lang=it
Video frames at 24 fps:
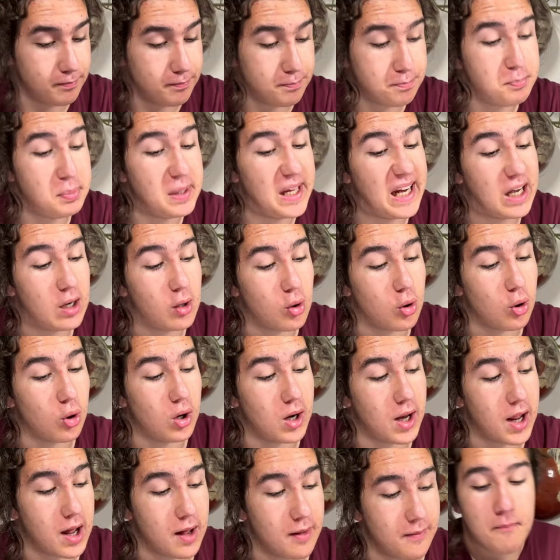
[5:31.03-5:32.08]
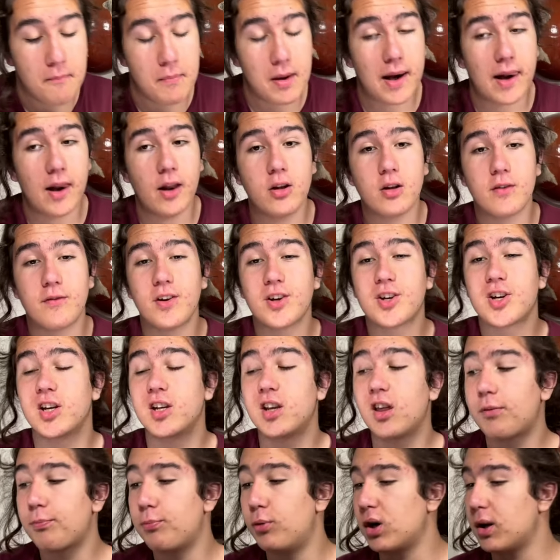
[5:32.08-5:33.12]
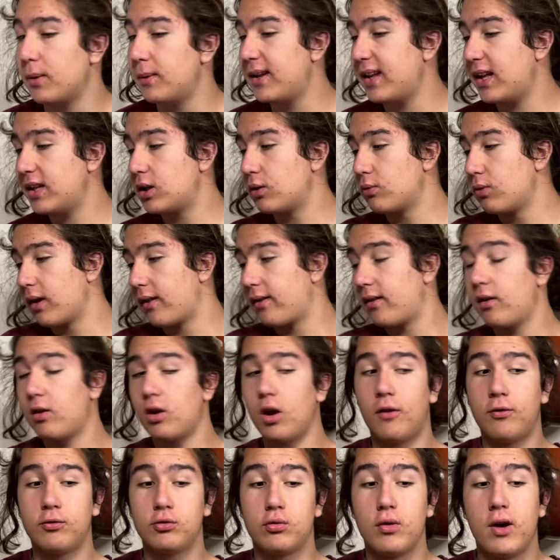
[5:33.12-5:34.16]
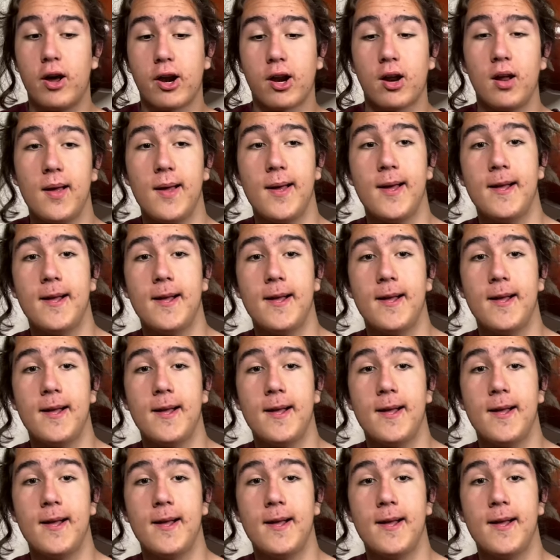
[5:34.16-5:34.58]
piccole. Parlando invece di disponibilità di questi software,